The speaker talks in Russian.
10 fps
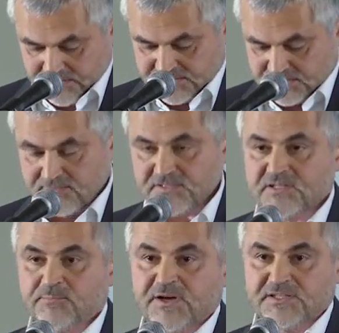И,
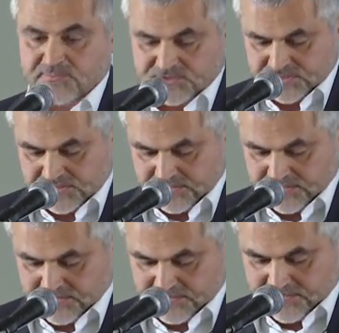соответственно, по этим же
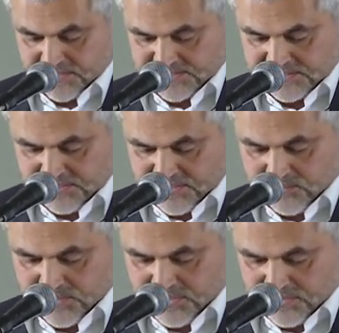э,
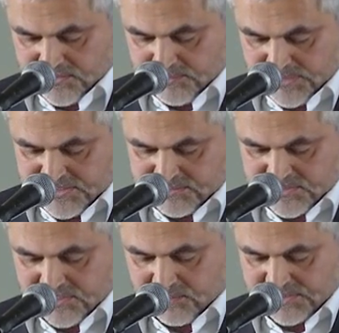расценкам и по этим же
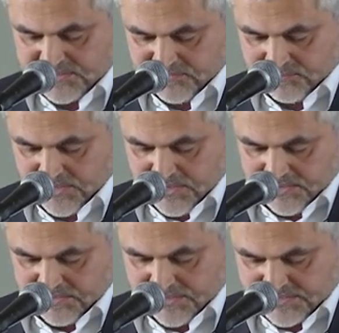нормативам
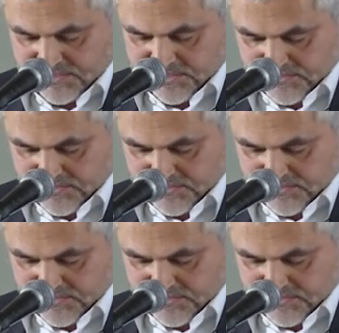нас